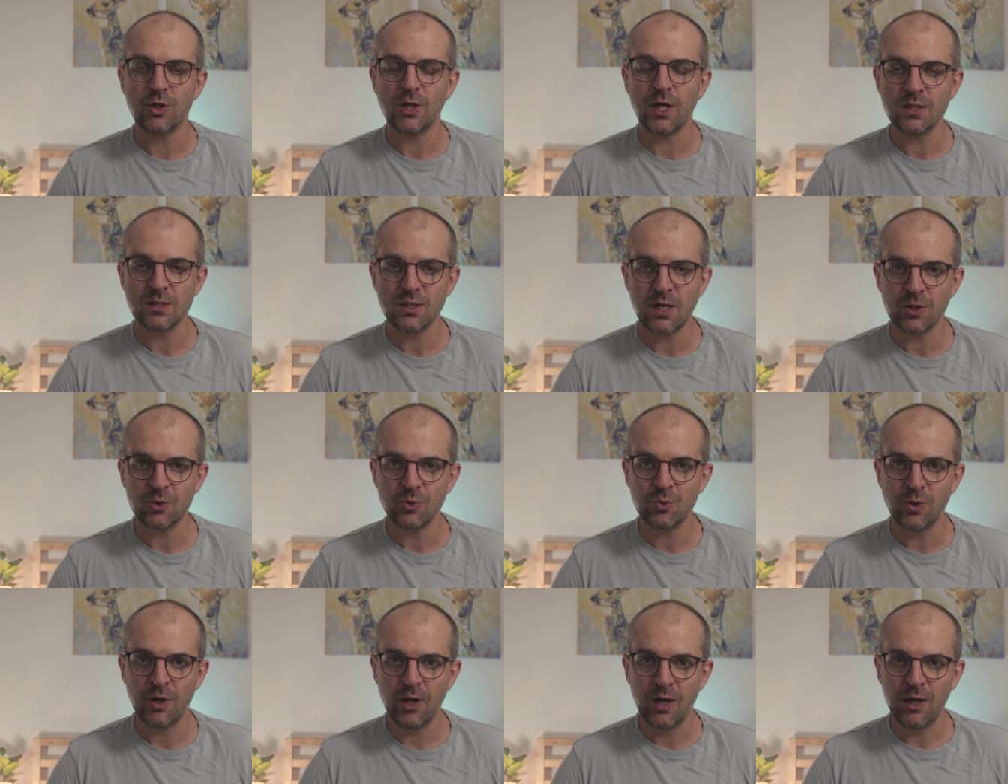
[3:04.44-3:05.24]

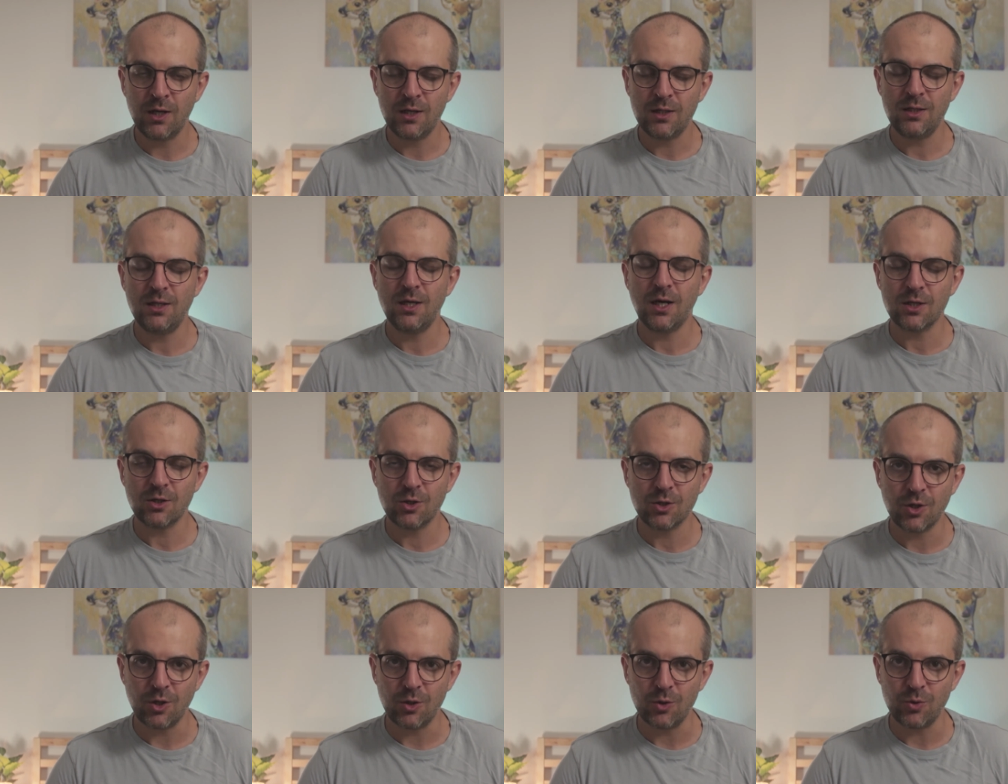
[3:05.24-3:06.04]
hazardu i
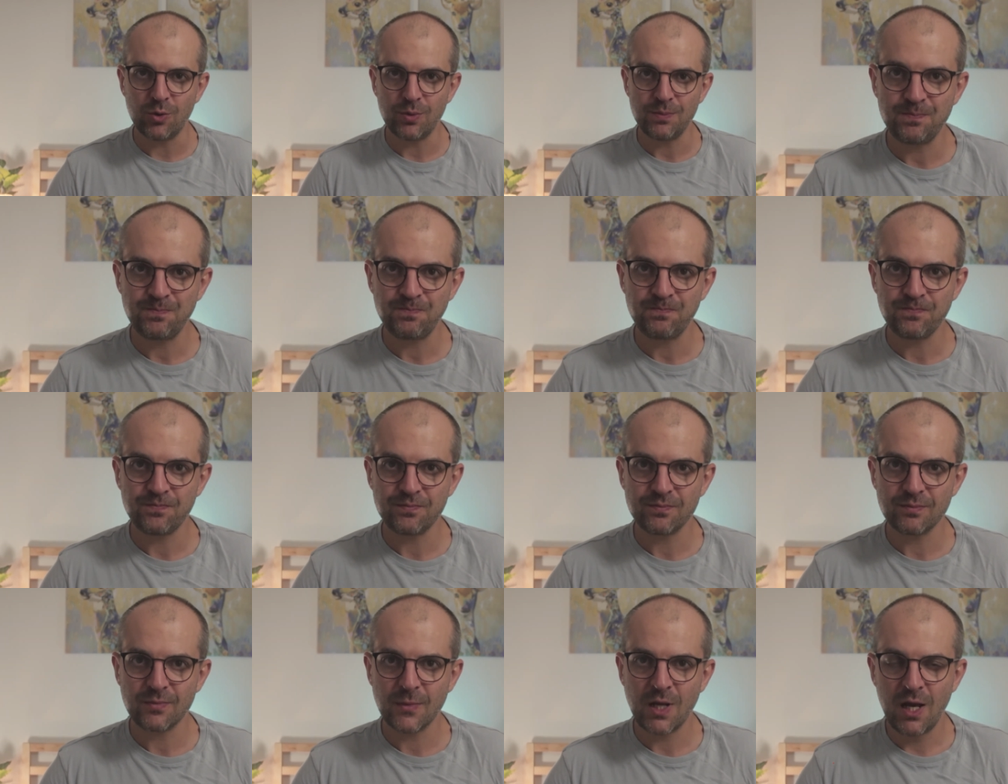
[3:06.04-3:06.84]
alkoholu.
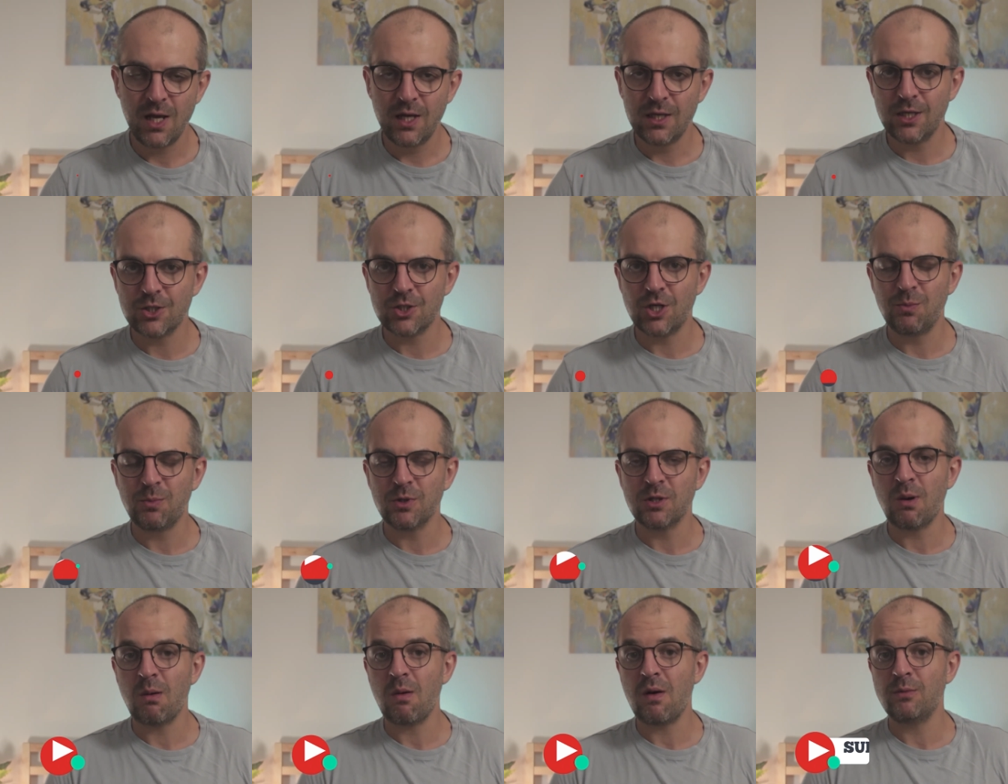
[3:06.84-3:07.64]
Jeżeli
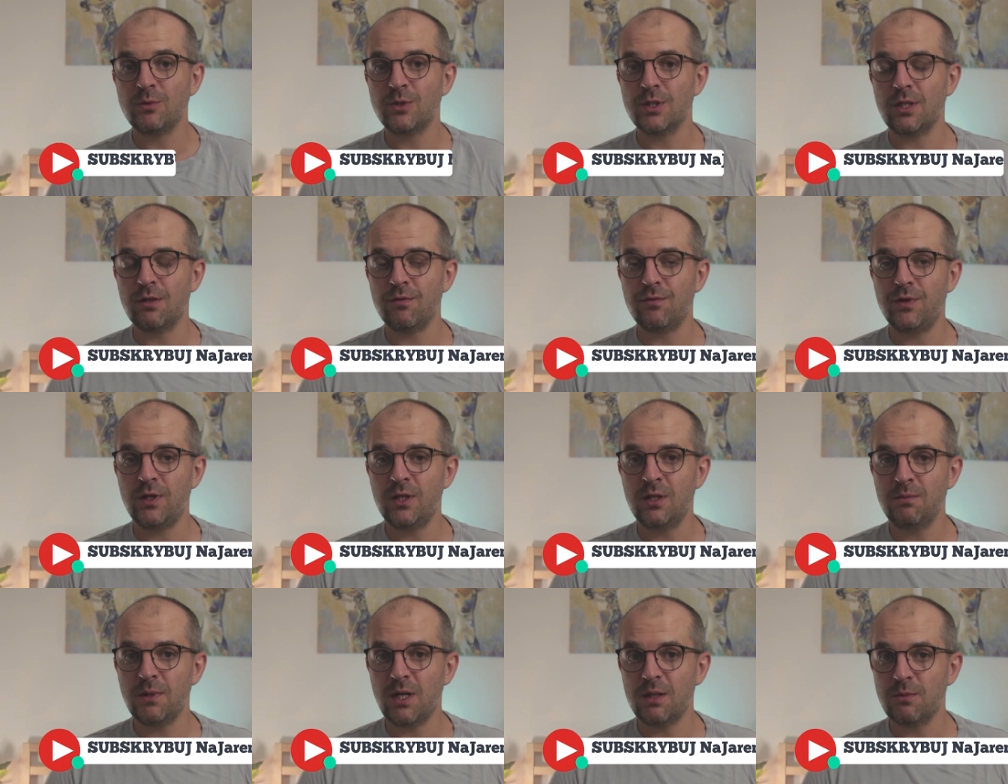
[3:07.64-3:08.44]
podobał Wam się ten
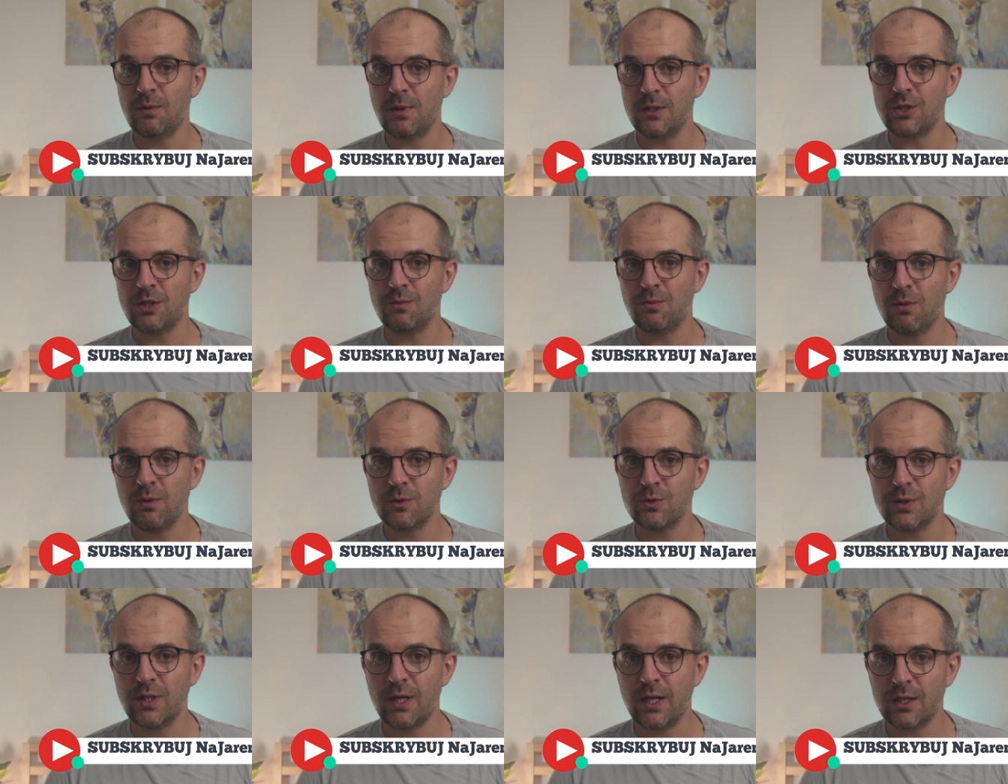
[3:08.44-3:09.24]
film albo macie
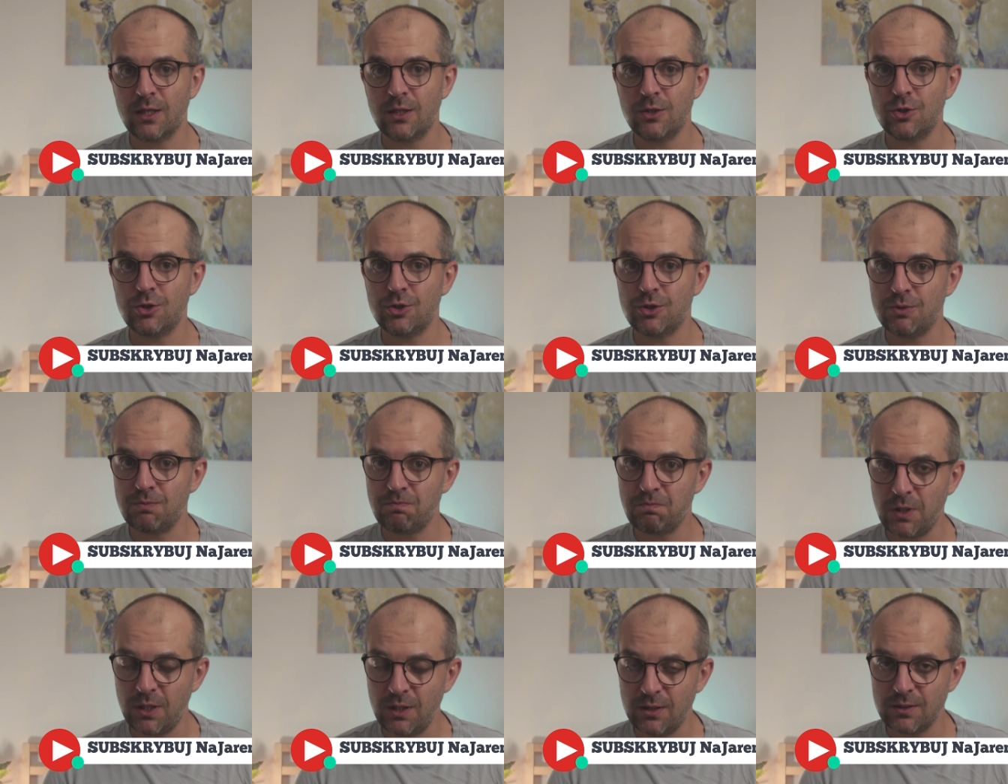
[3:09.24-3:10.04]
pomysł na
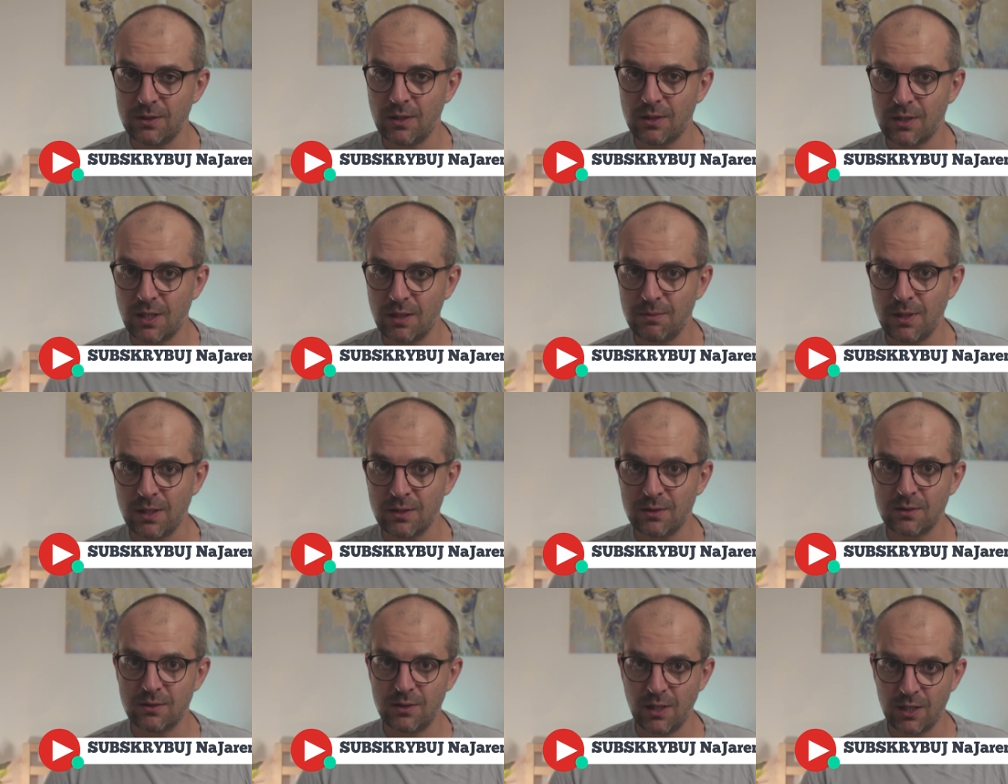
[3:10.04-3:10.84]
jakiś inny
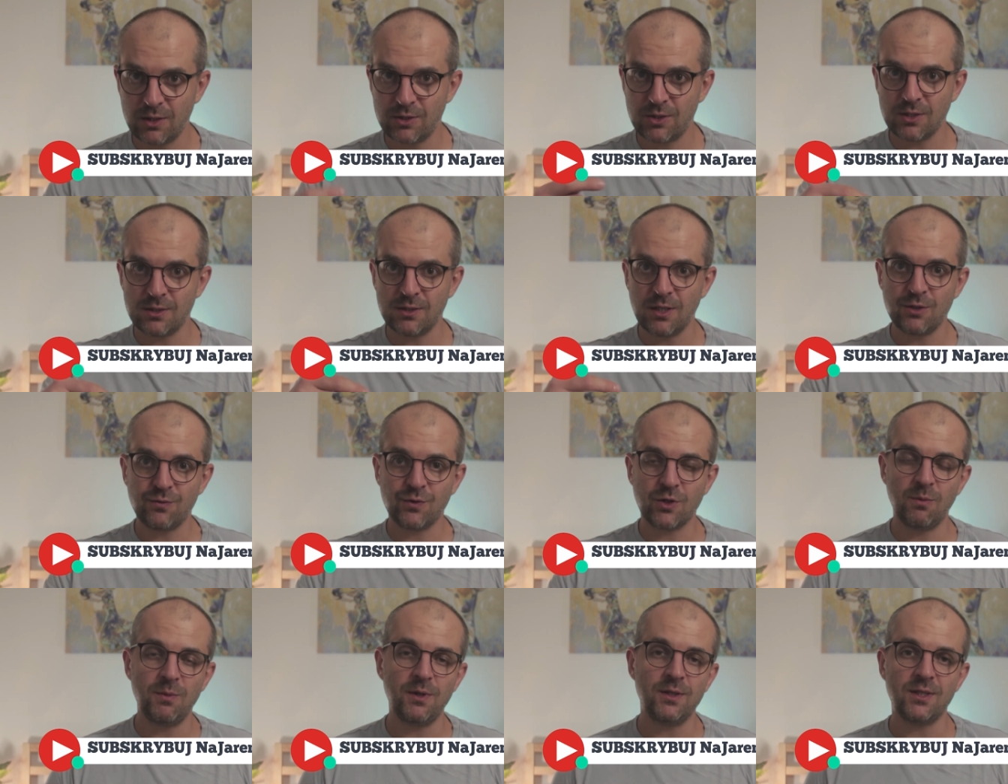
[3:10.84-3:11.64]
temat, dajcie znać
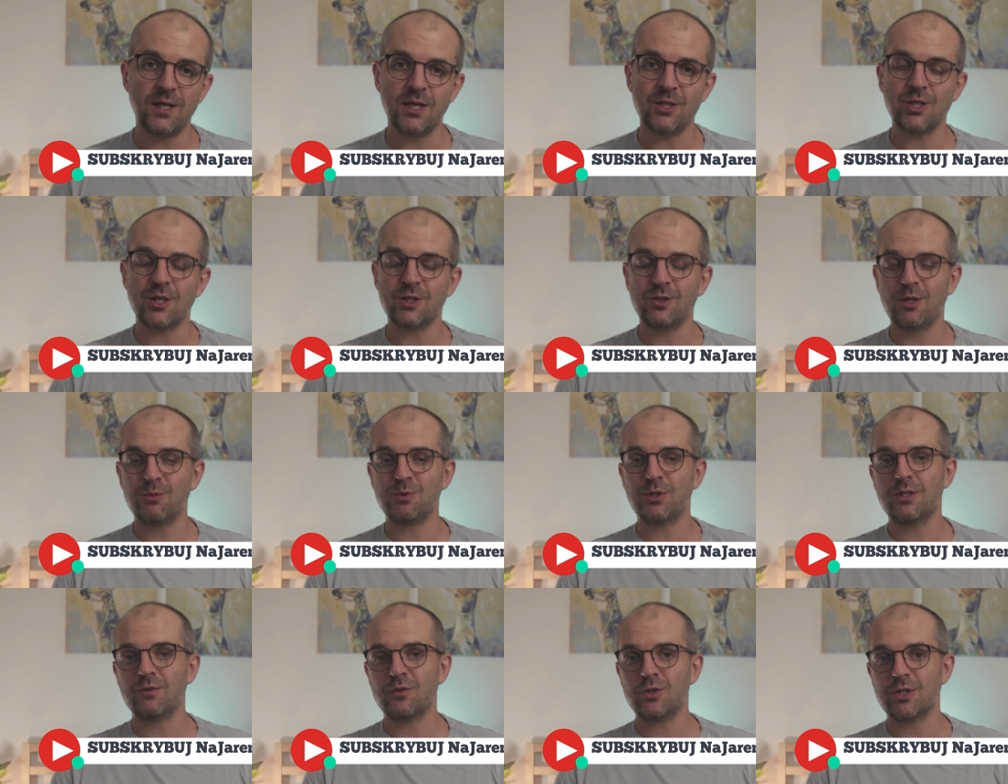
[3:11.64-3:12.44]
w komentarzach. No i
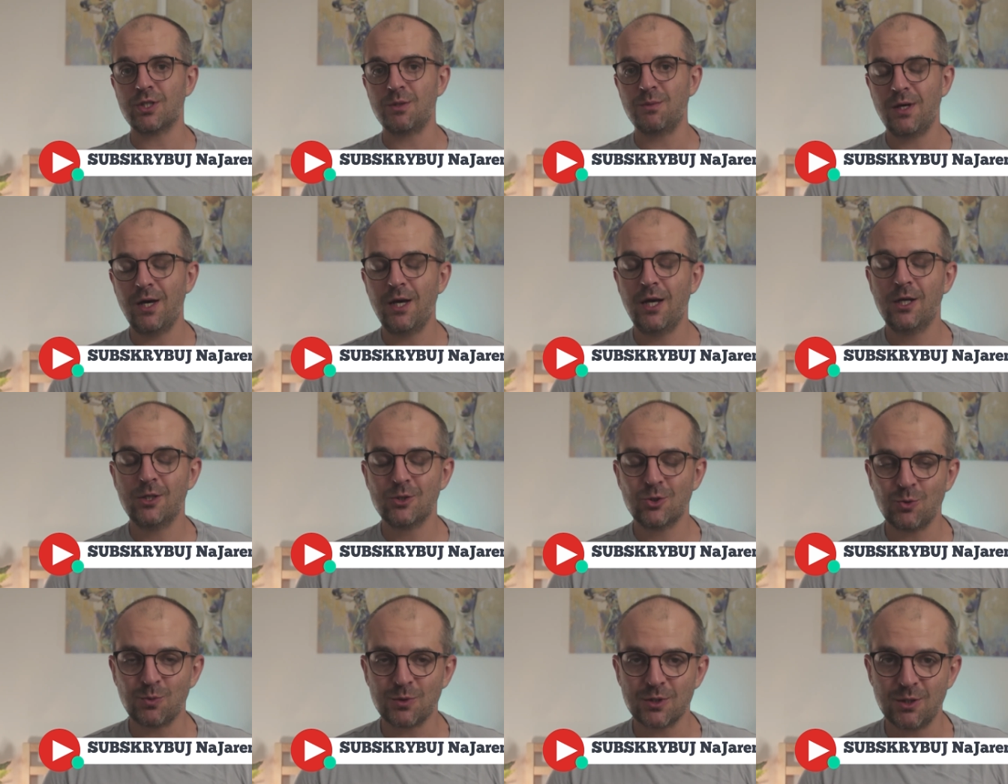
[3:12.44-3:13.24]
przede wszystkim
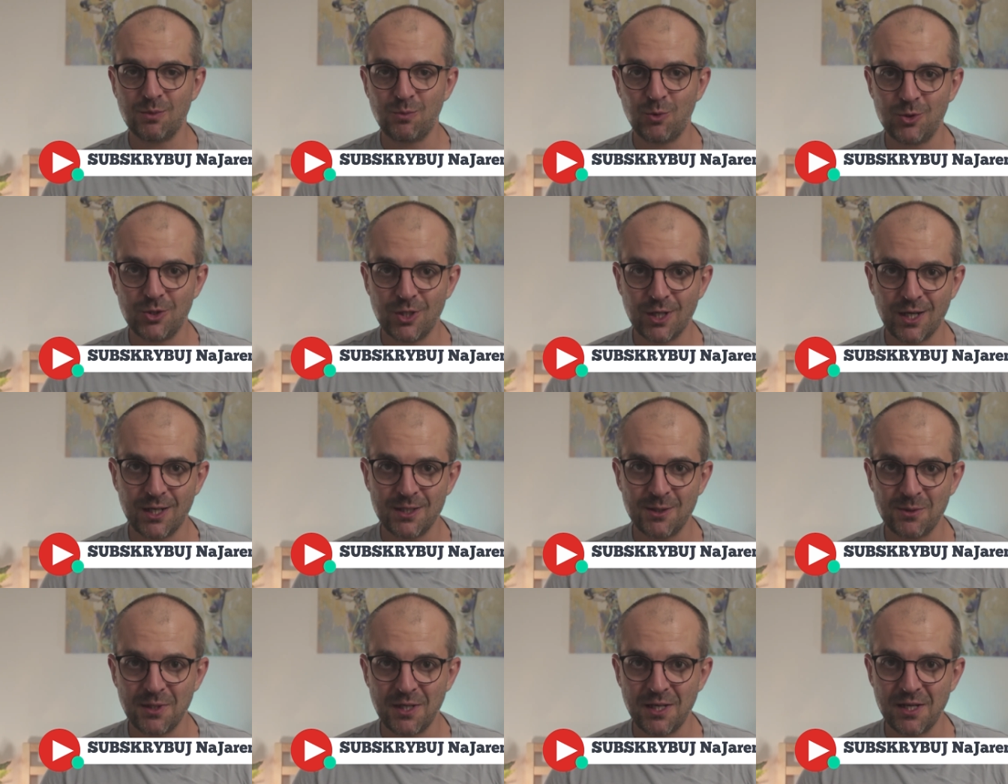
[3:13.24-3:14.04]
subskrybujcie
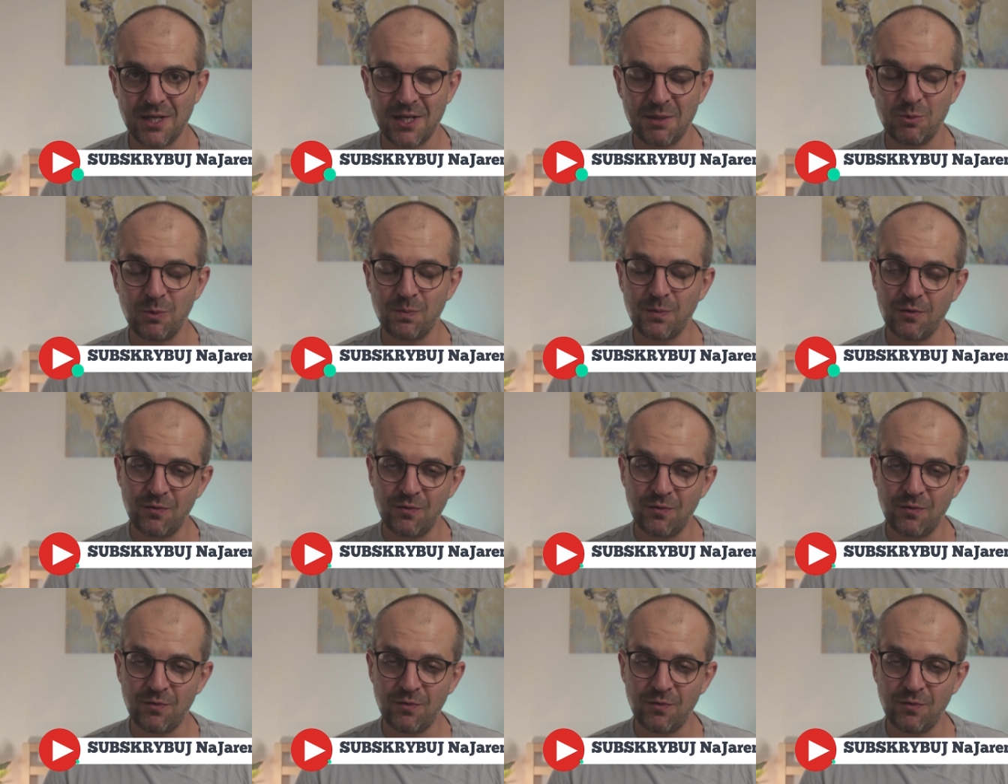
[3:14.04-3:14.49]
kanał na Jaremu.